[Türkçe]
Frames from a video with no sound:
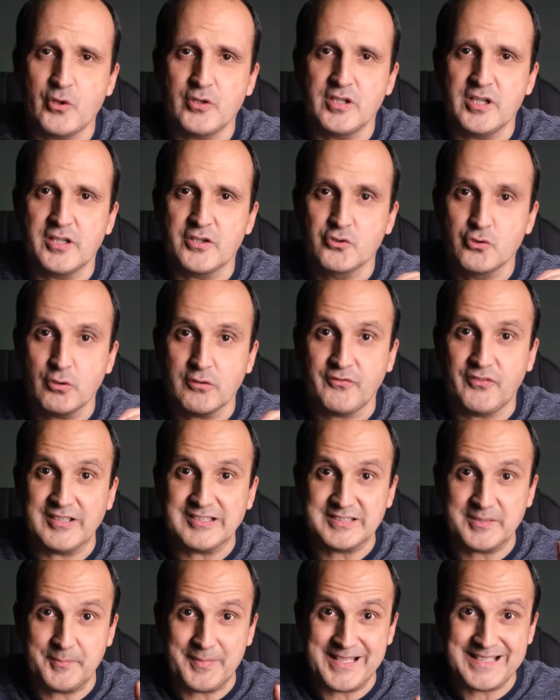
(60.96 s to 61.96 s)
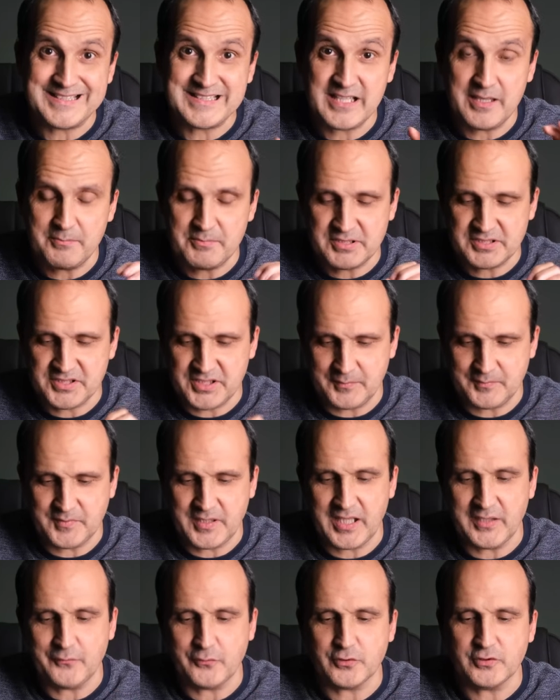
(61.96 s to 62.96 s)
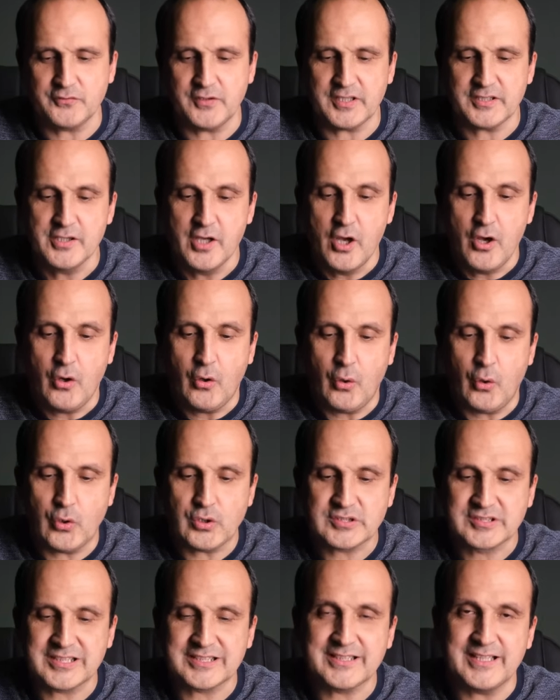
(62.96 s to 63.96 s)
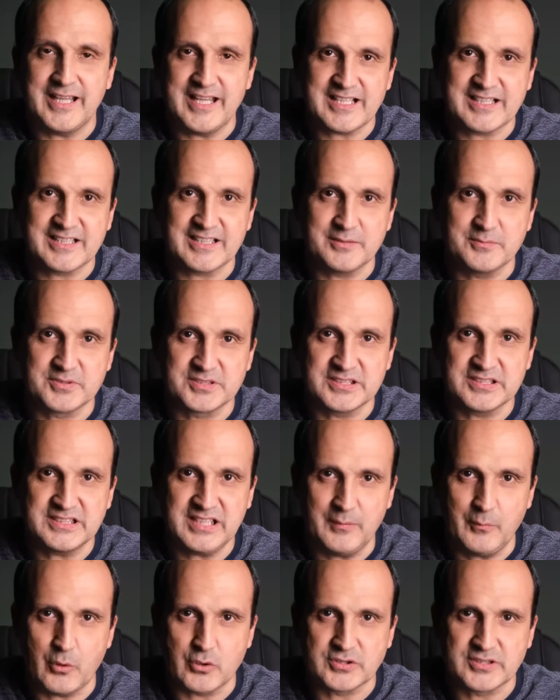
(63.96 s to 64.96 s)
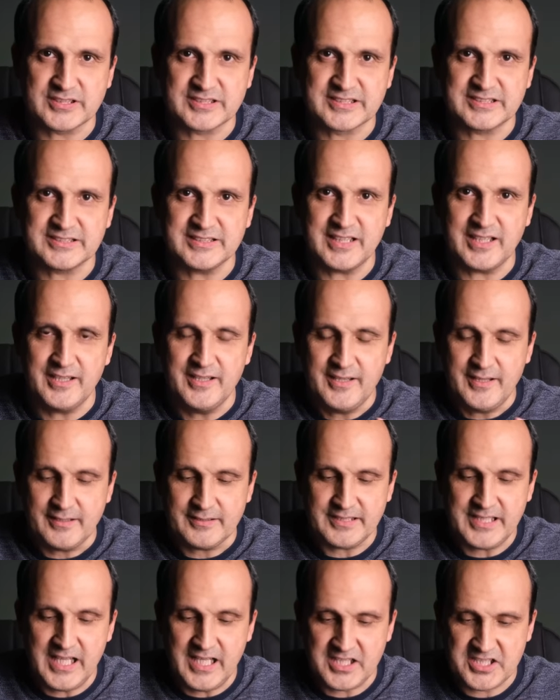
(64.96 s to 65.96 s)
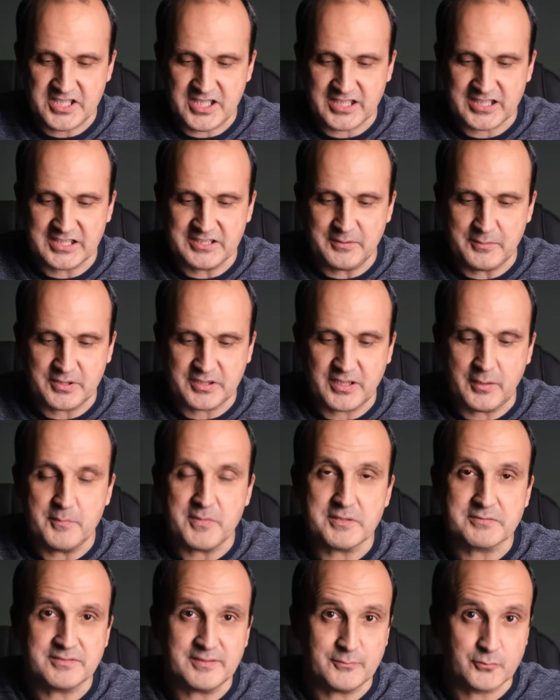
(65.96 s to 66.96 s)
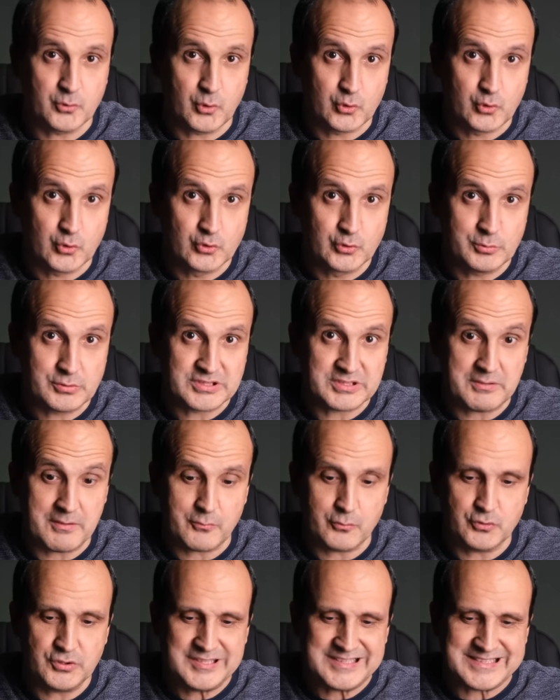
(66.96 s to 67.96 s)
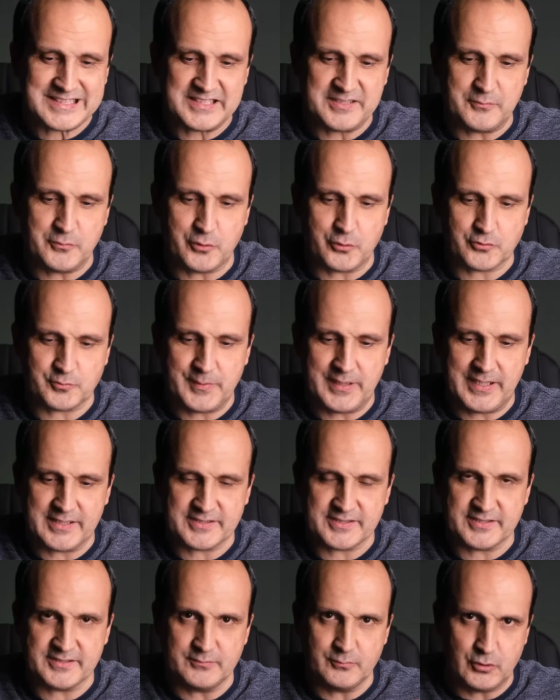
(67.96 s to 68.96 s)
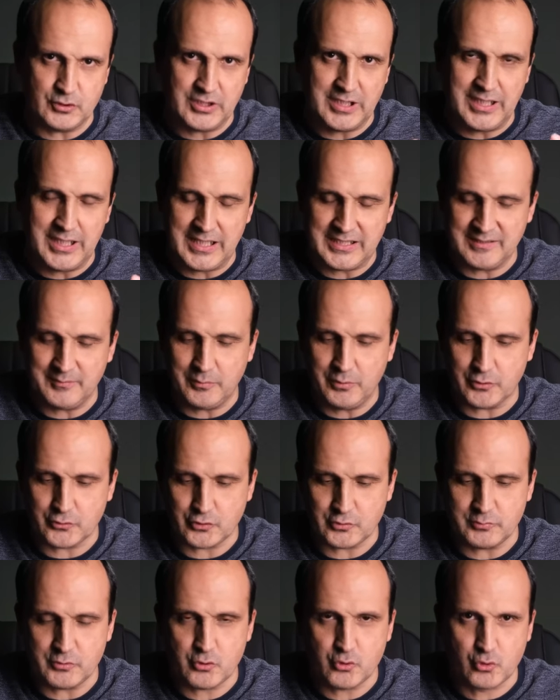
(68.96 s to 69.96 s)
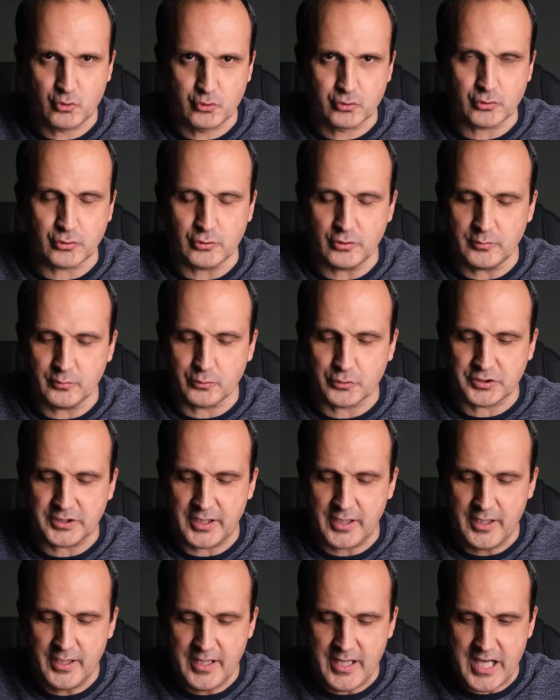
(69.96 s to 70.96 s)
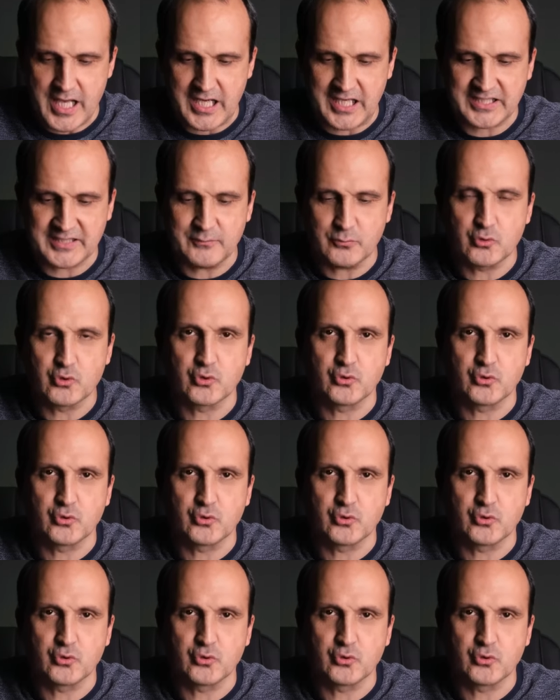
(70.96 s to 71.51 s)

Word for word: öğelerine çok fazla benzeyen bir cep telefonu var. Ortada ekranımızın tam ortasında delik şeklinde bir kameramız var. Dokunduğu zaman bunu hissedemiyoruz. Bazı modellerde biliyorsunuz bir çukur oluyor. Burada herhangi bir